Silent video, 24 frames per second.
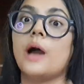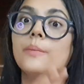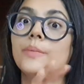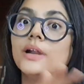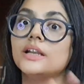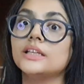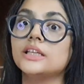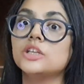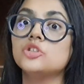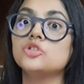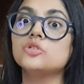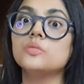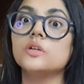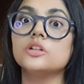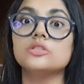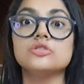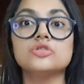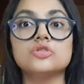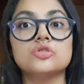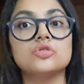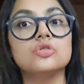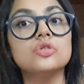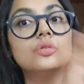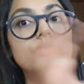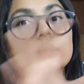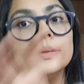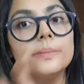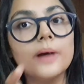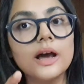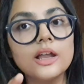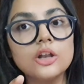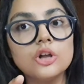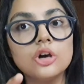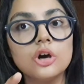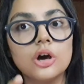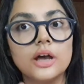আবার কিছু মানুষ খুবই
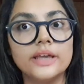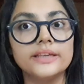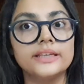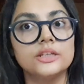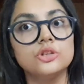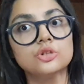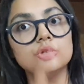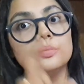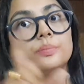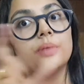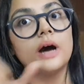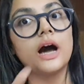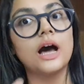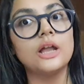ভালো হয় কিন্তু